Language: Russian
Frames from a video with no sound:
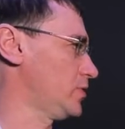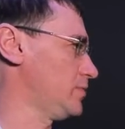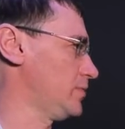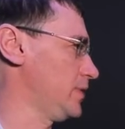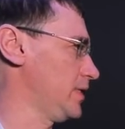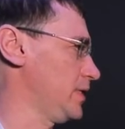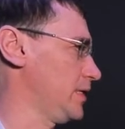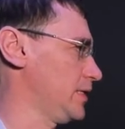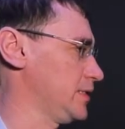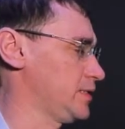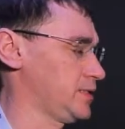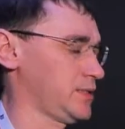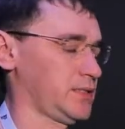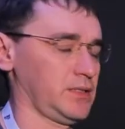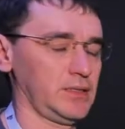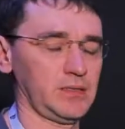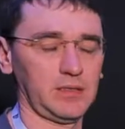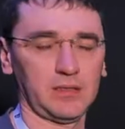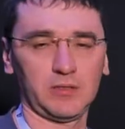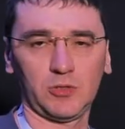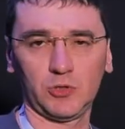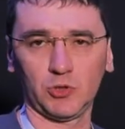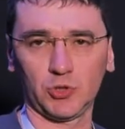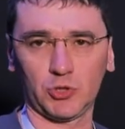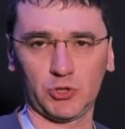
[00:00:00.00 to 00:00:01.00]
является
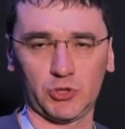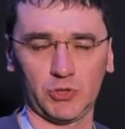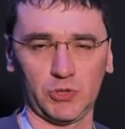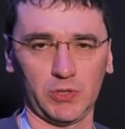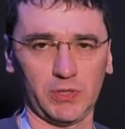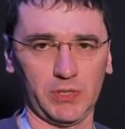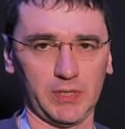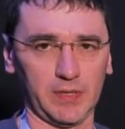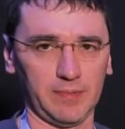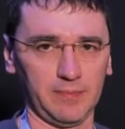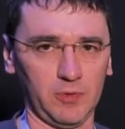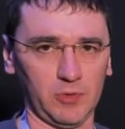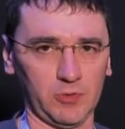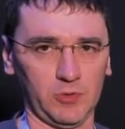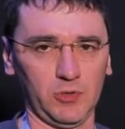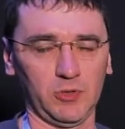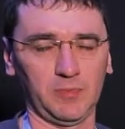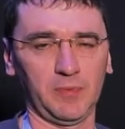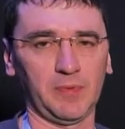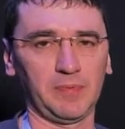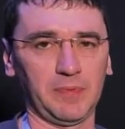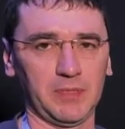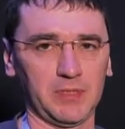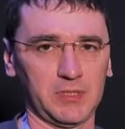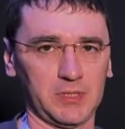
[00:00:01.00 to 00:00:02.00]
то, что они работают по
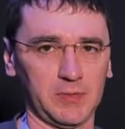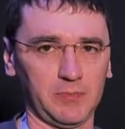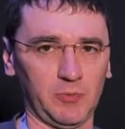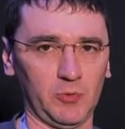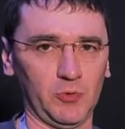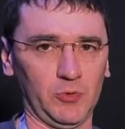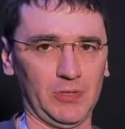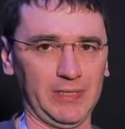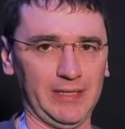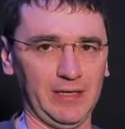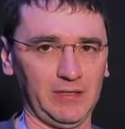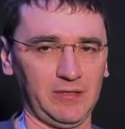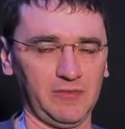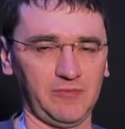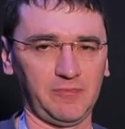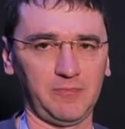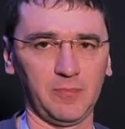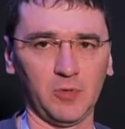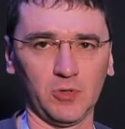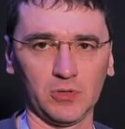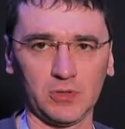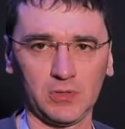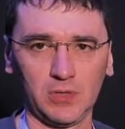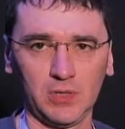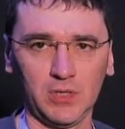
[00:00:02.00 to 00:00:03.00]
принципу Native
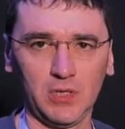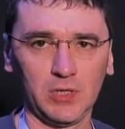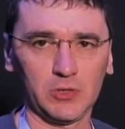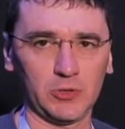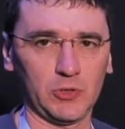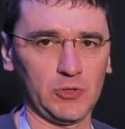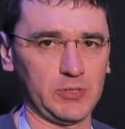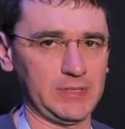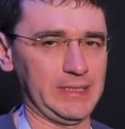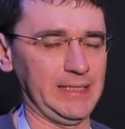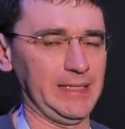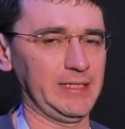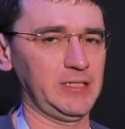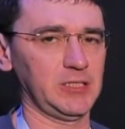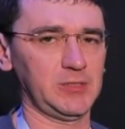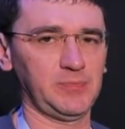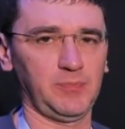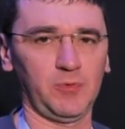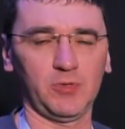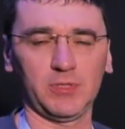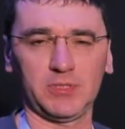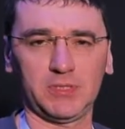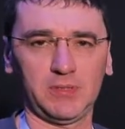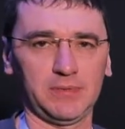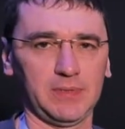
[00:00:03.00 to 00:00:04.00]
Mode, то есть для их
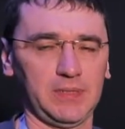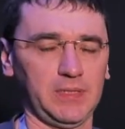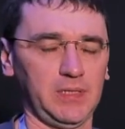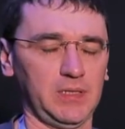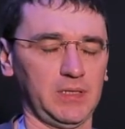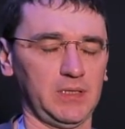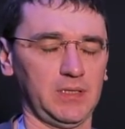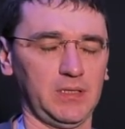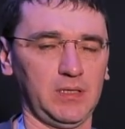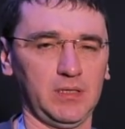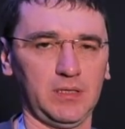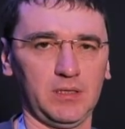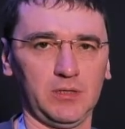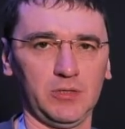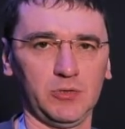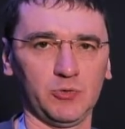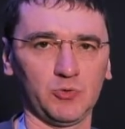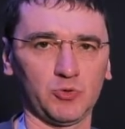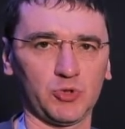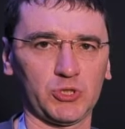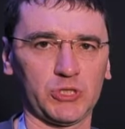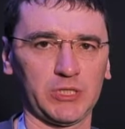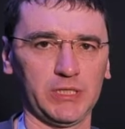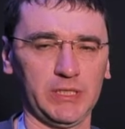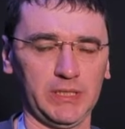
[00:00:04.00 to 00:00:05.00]
использования э, не
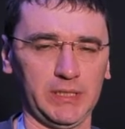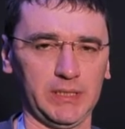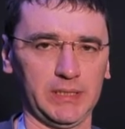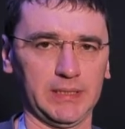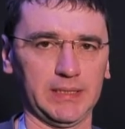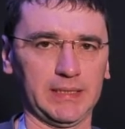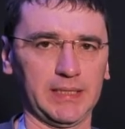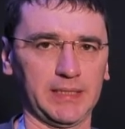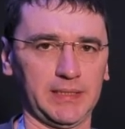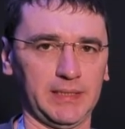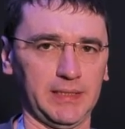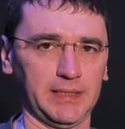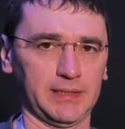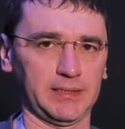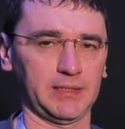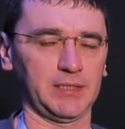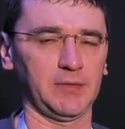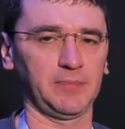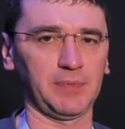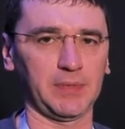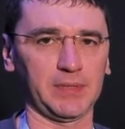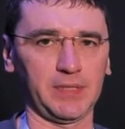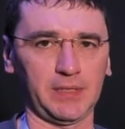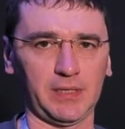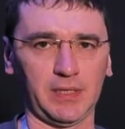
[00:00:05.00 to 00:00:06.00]
нужны какие-то
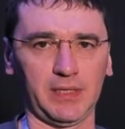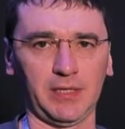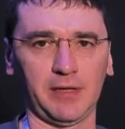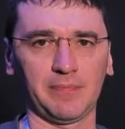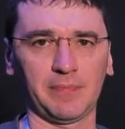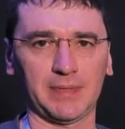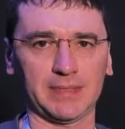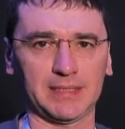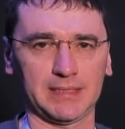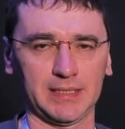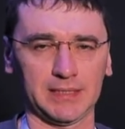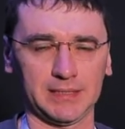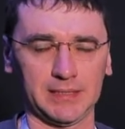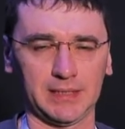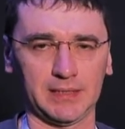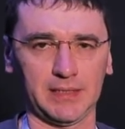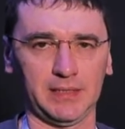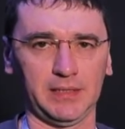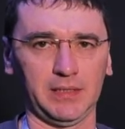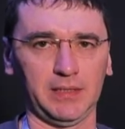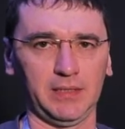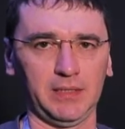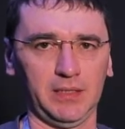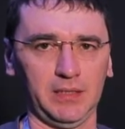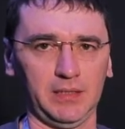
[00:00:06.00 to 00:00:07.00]
дополнительные процессоры
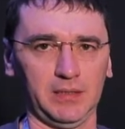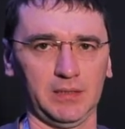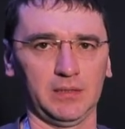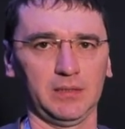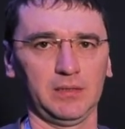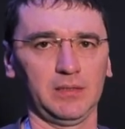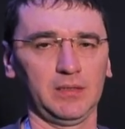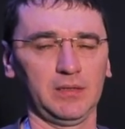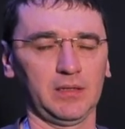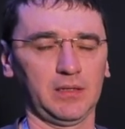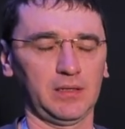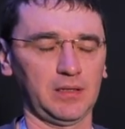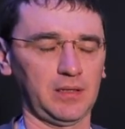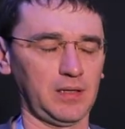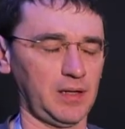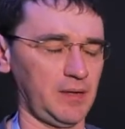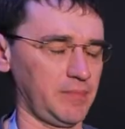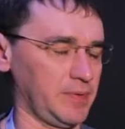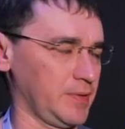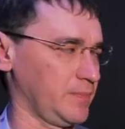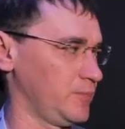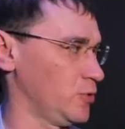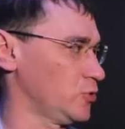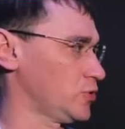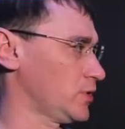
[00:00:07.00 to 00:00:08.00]
или
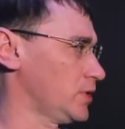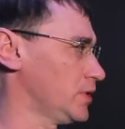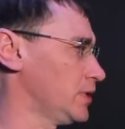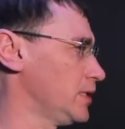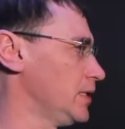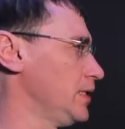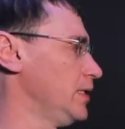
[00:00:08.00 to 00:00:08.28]
обработка.